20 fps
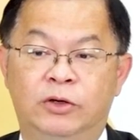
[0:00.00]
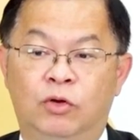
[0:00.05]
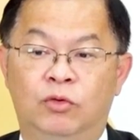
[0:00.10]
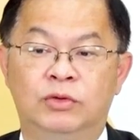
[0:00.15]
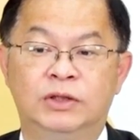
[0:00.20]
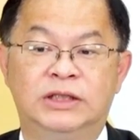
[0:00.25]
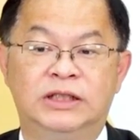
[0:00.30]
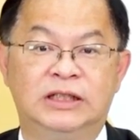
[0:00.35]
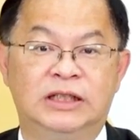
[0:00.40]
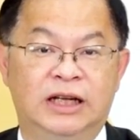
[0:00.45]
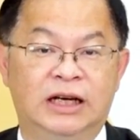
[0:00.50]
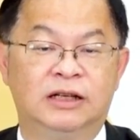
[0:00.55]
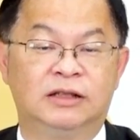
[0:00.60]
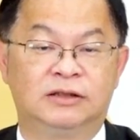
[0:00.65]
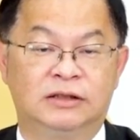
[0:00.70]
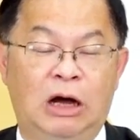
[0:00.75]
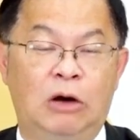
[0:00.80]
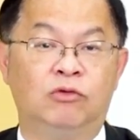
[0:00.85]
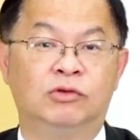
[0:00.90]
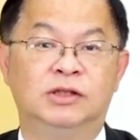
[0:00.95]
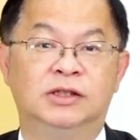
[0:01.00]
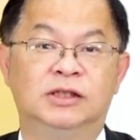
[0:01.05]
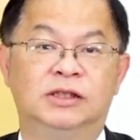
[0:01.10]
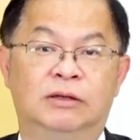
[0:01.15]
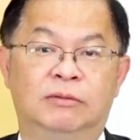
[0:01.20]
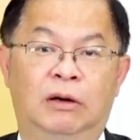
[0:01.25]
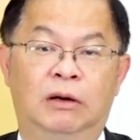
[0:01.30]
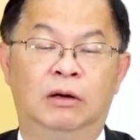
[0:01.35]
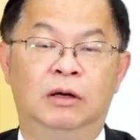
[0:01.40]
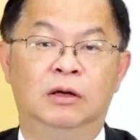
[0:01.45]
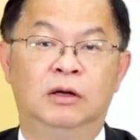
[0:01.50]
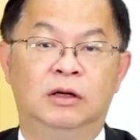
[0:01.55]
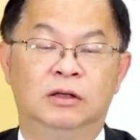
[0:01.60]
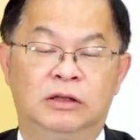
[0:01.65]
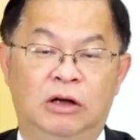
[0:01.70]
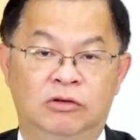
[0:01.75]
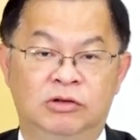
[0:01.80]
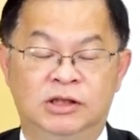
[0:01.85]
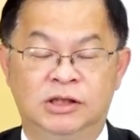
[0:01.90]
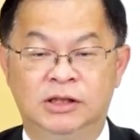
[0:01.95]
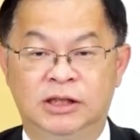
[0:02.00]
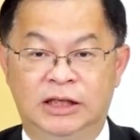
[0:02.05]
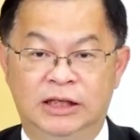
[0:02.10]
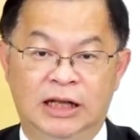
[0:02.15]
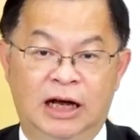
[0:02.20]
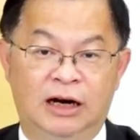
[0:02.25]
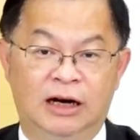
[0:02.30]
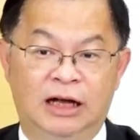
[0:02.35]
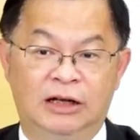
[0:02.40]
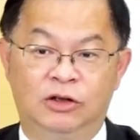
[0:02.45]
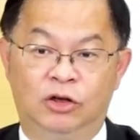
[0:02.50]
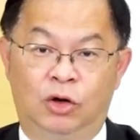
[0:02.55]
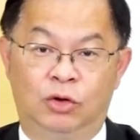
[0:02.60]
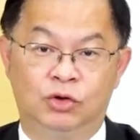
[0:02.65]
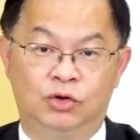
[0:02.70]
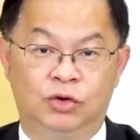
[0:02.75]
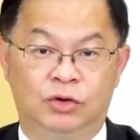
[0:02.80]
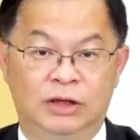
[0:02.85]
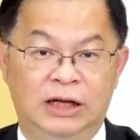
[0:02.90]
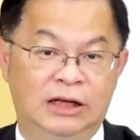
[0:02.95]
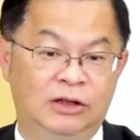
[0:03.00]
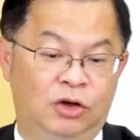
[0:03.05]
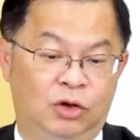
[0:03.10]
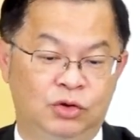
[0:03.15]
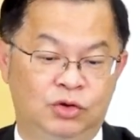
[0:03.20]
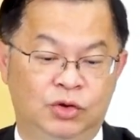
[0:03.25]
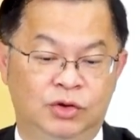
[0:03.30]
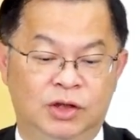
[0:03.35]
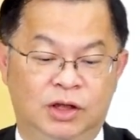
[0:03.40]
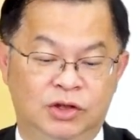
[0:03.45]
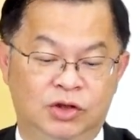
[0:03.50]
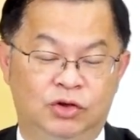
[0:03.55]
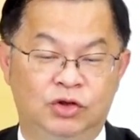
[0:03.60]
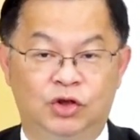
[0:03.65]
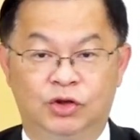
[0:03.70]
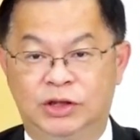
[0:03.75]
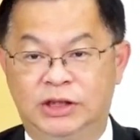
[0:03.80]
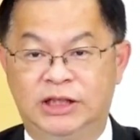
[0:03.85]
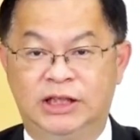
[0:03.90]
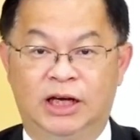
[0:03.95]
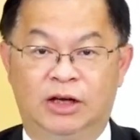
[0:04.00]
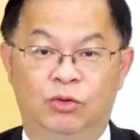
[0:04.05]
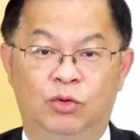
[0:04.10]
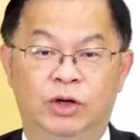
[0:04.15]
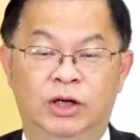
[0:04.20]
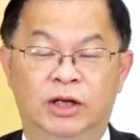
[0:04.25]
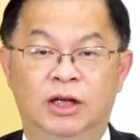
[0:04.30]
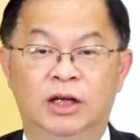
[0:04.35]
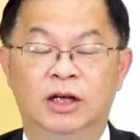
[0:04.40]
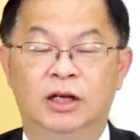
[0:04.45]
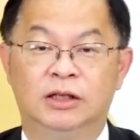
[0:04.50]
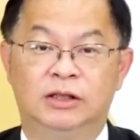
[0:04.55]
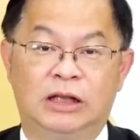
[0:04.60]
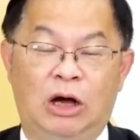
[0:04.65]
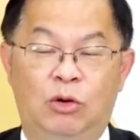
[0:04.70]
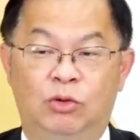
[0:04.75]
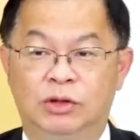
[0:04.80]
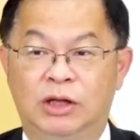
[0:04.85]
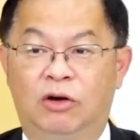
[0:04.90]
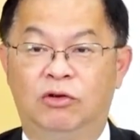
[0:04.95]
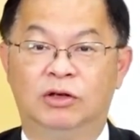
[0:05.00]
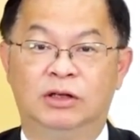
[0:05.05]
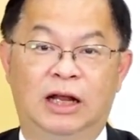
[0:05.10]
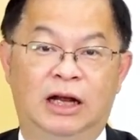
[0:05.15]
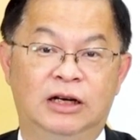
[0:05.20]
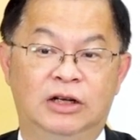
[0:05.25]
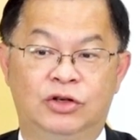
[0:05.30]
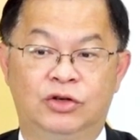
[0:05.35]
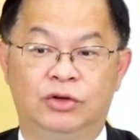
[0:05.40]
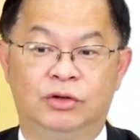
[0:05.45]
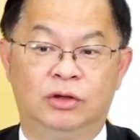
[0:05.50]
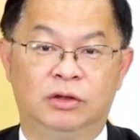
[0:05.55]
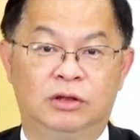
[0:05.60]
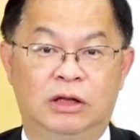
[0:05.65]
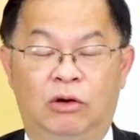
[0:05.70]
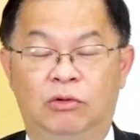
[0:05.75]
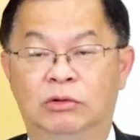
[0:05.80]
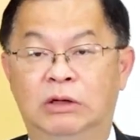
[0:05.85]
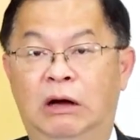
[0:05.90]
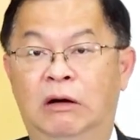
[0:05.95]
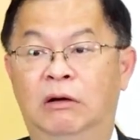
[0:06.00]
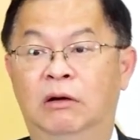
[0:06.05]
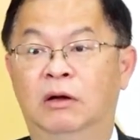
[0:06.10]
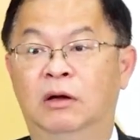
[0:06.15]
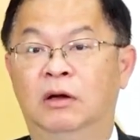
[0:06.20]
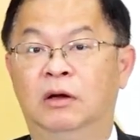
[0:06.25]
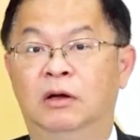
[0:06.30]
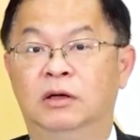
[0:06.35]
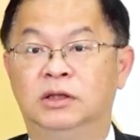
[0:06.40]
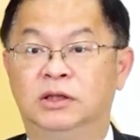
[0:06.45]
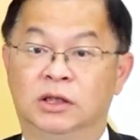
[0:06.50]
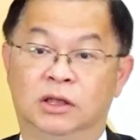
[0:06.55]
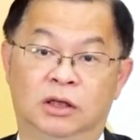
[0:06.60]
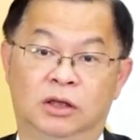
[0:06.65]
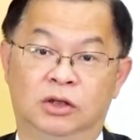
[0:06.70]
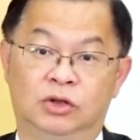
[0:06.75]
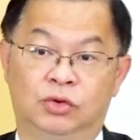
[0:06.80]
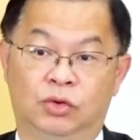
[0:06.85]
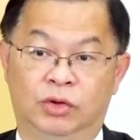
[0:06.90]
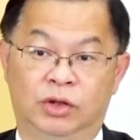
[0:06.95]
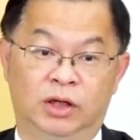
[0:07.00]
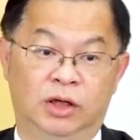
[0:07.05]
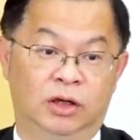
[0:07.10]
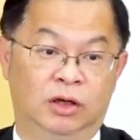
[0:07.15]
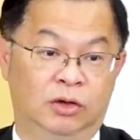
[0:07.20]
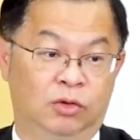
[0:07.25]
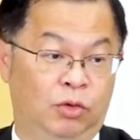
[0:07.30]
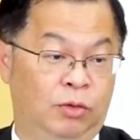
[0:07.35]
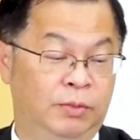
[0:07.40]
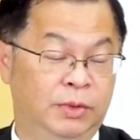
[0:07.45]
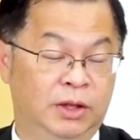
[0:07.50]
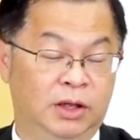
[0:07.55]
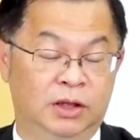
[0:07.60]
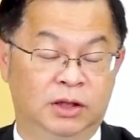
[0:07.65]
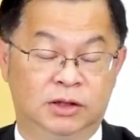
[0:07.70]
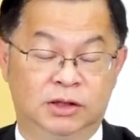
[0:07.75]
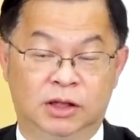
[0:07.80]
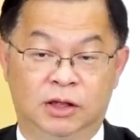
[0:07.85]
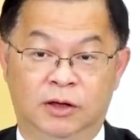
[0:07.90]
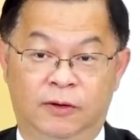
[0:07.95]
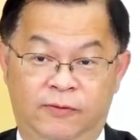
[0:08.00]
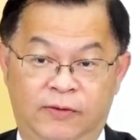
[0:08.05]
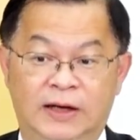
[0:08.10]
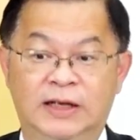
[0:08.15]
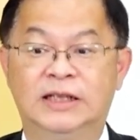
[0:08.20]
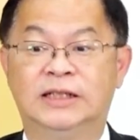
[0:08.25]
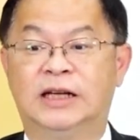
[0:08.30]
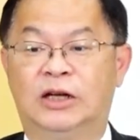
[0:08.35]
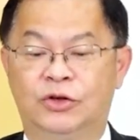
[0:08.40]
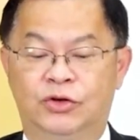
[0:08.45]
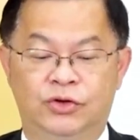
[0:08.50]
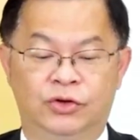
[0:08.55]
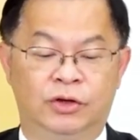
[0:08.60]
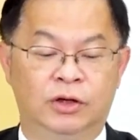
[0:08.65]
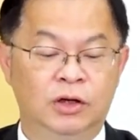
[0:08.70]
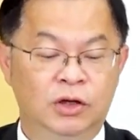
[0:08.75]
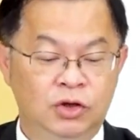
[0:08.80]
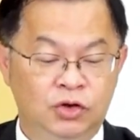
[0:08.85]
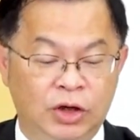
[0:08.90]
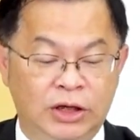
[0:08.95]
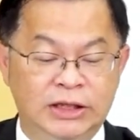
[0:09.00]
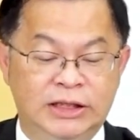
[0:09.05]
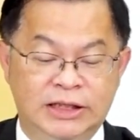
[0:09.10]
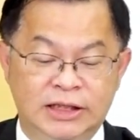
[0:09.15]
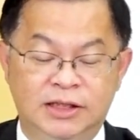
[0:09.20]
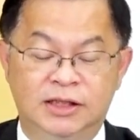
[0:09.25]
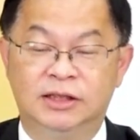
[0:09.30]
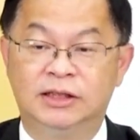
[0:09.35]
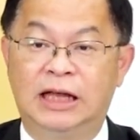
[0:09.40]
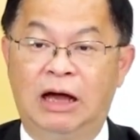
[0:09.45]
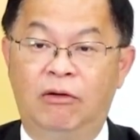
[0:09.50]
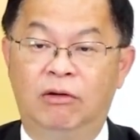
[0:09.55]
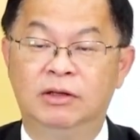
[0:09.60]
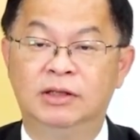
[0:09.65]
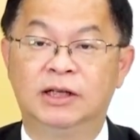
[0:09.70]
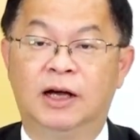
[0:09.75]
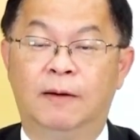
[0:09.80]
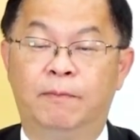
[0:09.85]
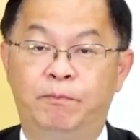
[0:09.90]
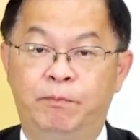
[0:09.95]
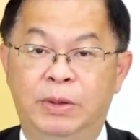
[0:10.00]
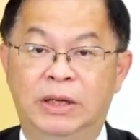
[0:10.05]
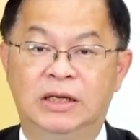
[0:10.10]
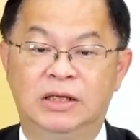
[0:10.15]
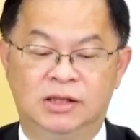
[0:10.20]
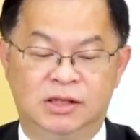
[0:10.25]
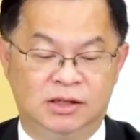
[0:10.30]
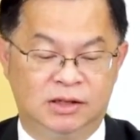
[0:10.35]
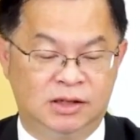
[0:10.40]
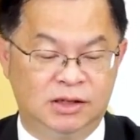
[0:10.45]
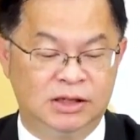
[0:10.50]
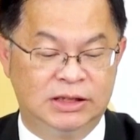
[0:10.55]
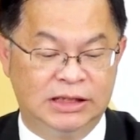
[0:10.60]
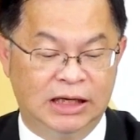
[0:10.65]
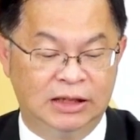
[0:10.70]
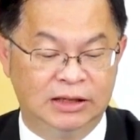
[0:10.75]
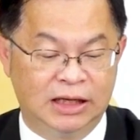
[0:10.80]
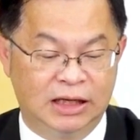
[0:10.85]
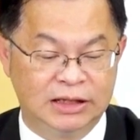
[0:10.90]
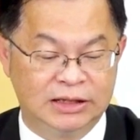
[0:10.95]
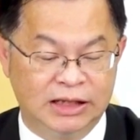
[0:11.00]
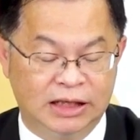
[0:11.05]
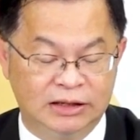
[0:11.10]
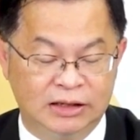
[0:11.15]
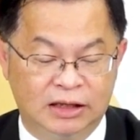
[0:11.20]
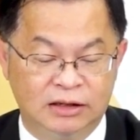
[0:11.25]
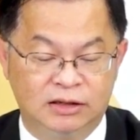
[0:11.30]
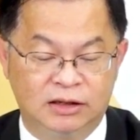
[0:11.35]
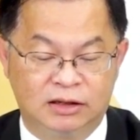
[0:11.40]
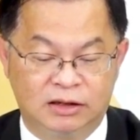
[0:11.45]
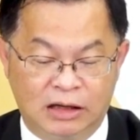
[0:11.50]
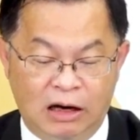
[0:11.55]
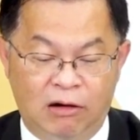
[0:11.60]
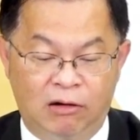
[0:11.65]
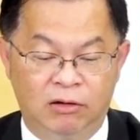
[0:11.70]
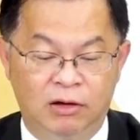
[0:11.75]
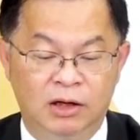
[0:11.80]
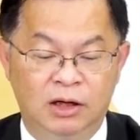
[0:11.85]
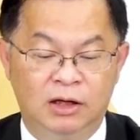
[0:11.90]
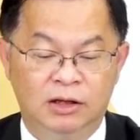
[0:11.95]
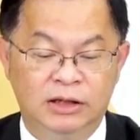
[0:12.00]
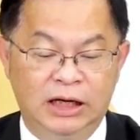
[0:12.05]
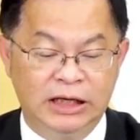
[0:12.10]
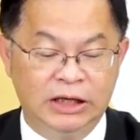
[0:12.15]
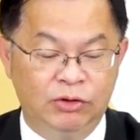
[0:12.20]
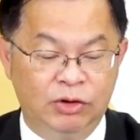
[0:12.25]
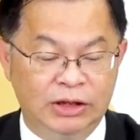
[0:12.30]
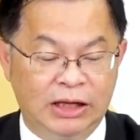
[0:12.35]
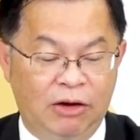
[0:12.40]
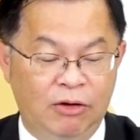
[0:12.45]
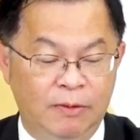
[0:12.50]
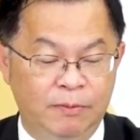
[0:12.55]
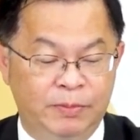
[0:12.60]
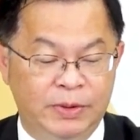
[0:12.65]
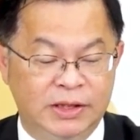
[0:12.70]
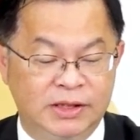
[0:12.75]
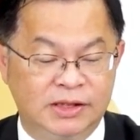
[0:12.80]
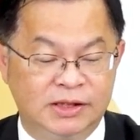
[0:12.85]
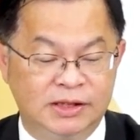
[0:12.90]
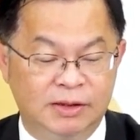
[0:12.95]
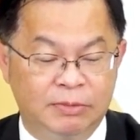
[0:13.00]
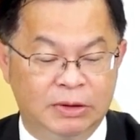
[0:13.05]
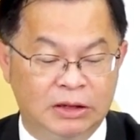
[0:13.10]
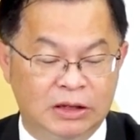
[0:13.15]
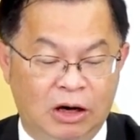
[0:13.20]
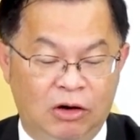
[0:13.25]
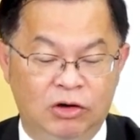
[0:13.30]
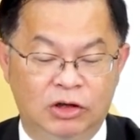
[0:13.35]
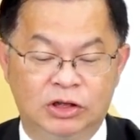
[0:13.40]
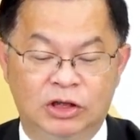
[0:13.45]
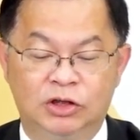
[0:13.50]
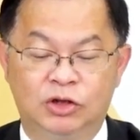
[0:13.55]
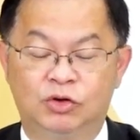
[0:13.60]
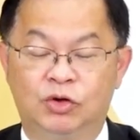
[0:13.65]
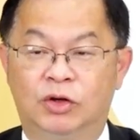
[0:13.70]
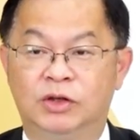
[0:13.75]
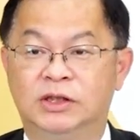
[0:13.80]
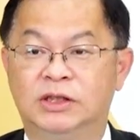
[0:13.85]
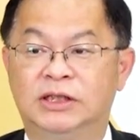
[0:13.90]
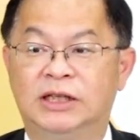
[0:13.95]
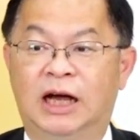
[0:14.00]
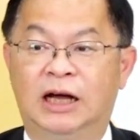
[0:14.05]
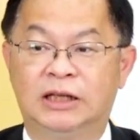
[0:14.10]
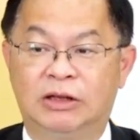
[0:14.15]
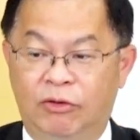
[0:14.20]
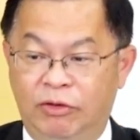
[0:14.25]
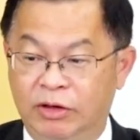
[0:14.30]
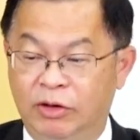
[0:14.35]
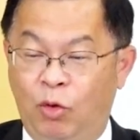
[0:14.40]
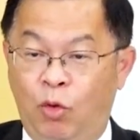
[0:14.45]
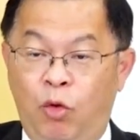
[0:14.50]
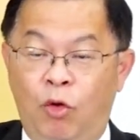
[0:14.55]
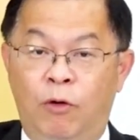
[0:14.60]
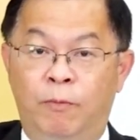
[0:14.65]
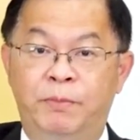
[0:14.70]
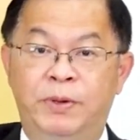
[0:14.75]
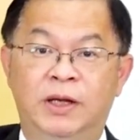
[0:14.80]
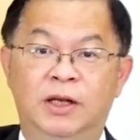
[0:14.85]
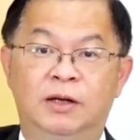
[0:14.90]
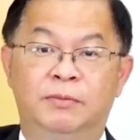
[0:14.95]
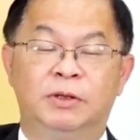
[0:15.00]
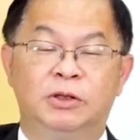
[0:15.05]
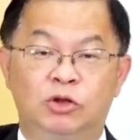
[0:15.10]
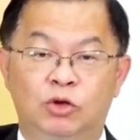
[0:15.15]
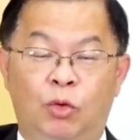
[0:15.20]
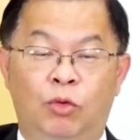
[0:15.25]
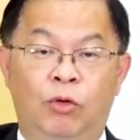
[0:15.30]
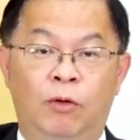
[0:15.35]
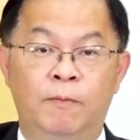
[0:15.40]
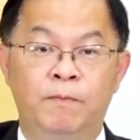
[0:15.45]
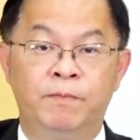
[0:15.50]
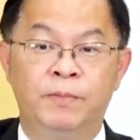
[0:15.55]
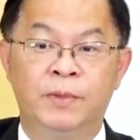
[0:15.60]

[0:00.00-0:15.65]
供给量导致什么？导致银行烂头寸，烂头寸的时候，就钱会倒到哪里去？倒到。这个所谓的我们的这个房地产去，所以其实台湾这个比值是相当相当的高。那因为台湾比值这么高的这个状况之下，台湾货币那么多，